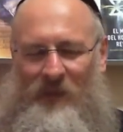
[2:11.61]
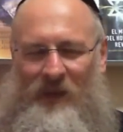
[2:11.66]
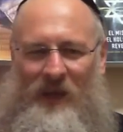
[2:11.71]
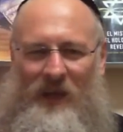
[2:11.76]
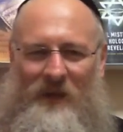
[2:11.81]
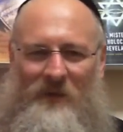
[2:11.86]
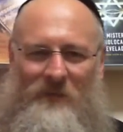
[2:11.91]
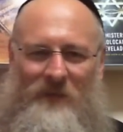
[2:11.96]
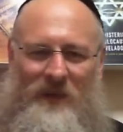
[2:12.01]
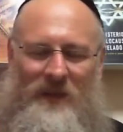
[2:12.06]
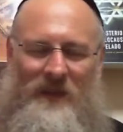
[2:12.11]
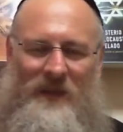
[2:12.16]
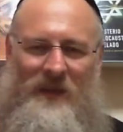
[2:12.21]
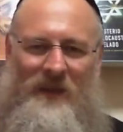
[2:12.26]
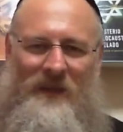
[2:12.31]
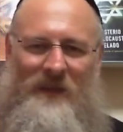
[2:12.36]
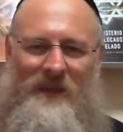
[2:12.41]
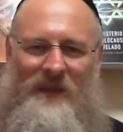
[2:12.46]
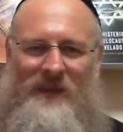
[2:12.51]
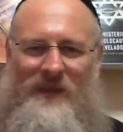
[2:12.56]
Hay
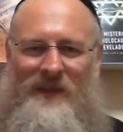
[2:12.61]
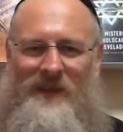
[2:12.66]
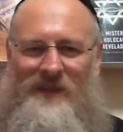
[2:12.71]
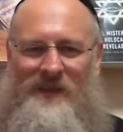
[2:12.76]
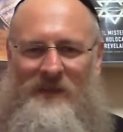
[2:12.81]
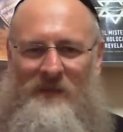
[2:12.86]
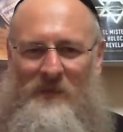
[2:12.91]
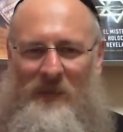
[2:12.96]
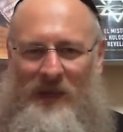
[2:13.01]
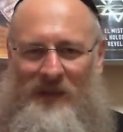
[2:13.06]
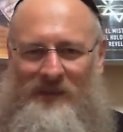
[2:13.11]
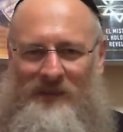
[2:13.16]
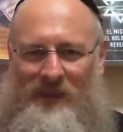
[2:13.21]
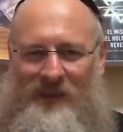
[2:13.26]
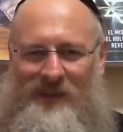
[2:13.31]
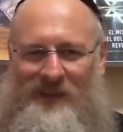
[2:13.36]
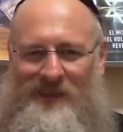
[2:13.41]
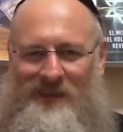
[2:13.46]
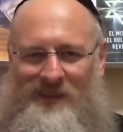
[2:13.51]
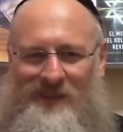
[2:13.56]
vida que se
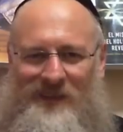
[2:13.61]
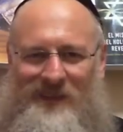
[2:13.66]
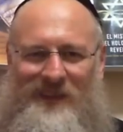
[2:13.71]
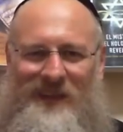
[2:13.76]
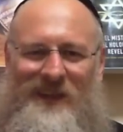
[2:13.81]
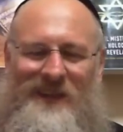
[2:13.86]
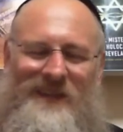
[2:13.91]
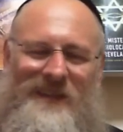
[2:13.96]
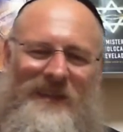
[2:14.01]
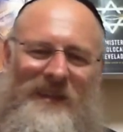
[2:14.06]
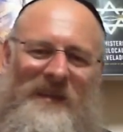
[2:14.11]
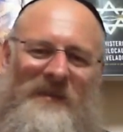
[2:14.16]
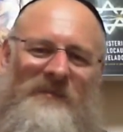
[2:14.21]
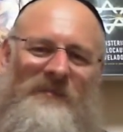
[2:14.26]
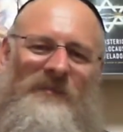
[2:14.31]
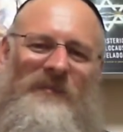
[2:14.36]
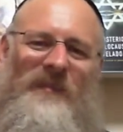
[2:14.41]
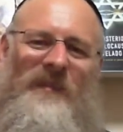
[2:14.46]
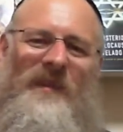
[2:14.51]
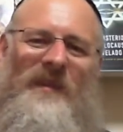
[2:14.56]
mata, que se daña
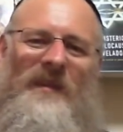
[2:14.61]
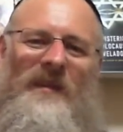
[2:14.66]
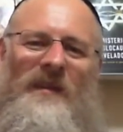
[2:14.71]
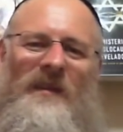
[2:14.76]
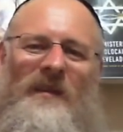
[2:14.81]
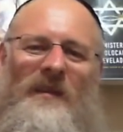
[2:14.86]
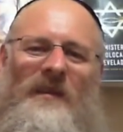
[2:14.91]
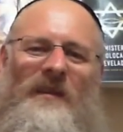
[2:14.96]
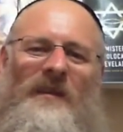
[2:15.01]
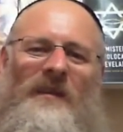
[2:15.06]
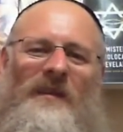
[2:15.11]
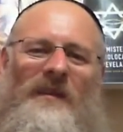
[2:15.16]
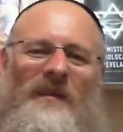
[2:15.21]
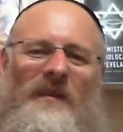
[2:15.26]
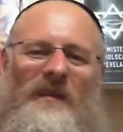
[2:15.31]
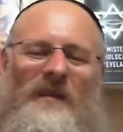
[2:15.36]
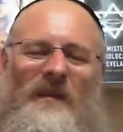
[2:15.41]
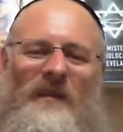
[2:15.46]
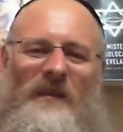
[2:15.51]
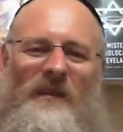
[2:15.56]

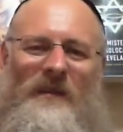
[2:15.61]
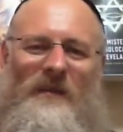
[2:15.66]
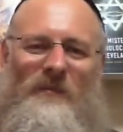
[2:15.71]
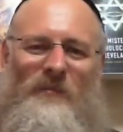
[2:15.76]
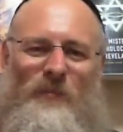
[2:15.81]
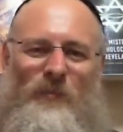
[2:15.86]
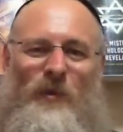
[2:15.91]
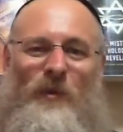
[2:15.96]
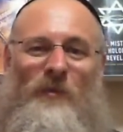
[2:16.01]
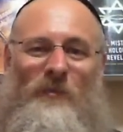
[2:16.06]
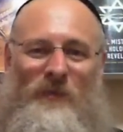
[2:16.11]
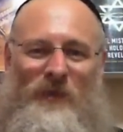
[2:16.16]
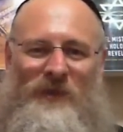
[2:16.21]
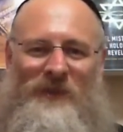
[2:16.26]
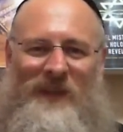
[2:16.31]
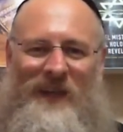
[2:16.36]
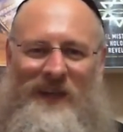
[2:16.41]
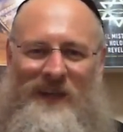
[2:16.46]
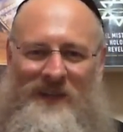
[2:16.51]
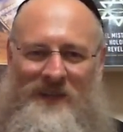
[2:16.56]
eh, por
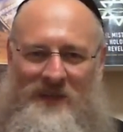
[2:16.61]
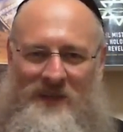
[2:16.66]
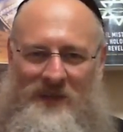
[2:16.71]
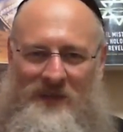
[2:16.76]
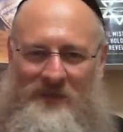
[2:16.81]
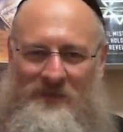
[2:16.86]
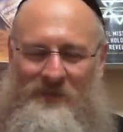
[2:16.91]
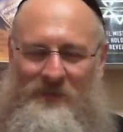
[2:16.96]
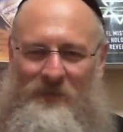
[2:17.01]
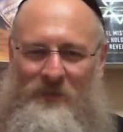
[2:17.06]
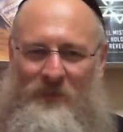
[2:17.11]
mostrar así.